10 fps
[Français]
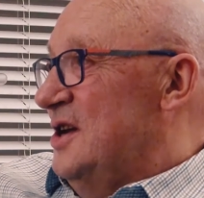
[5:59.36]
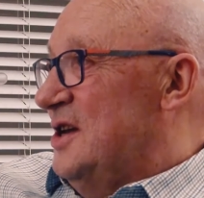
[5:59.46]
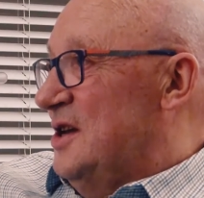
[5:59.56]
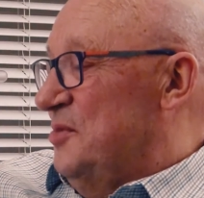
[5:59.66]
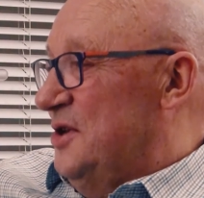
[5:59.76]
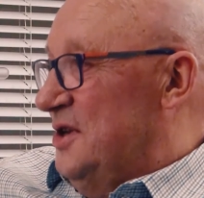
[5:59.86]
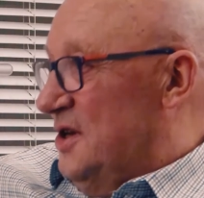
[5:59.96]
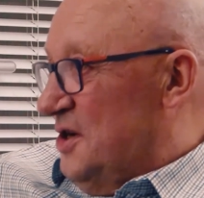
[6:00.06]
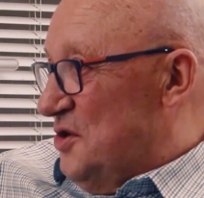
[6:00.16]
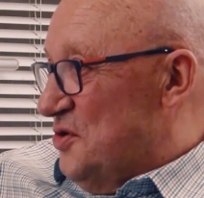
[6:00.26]
l'équipe qui
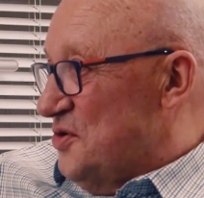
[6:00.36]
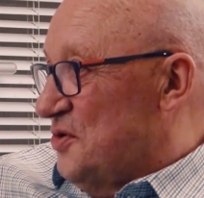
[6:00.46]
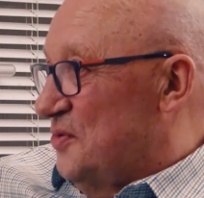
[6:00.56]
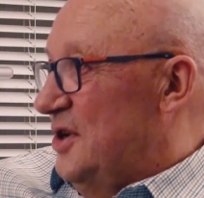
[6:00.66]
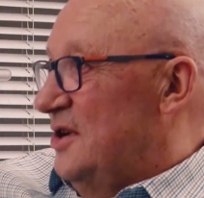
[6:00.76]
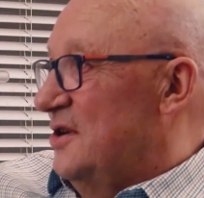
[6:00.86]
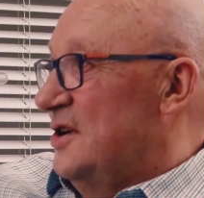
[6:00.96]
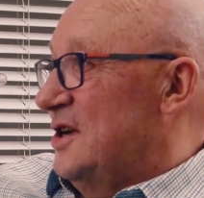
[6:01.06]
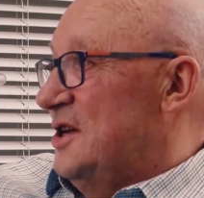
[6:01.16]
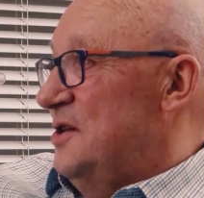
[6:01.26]
dirige aujourd'hui
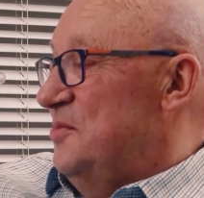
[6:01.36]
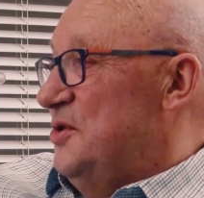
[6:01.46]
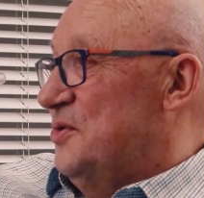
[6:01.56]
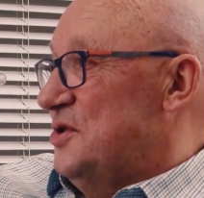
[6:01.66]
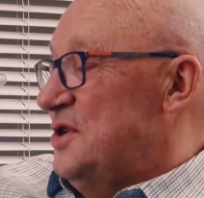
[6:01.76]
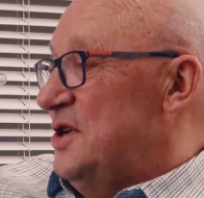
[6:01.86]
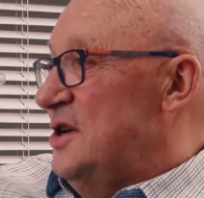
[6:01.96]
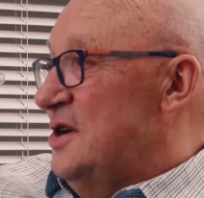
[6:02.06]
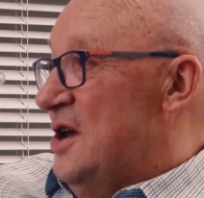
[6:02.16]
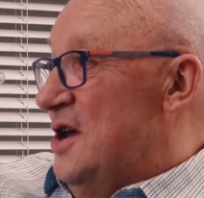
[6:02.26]
l'Académie de
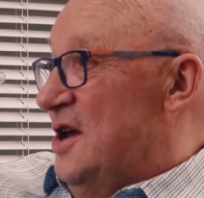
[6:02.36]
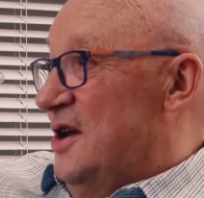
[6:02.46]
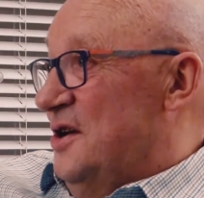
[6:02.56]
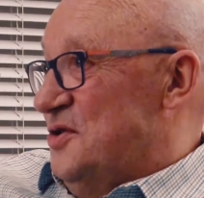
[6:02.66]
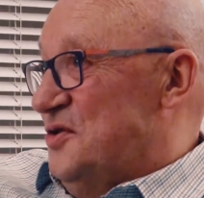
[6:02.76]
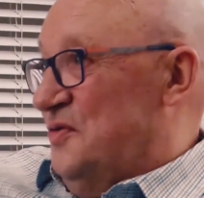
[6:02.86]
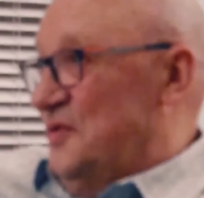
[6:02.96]
coaching. Je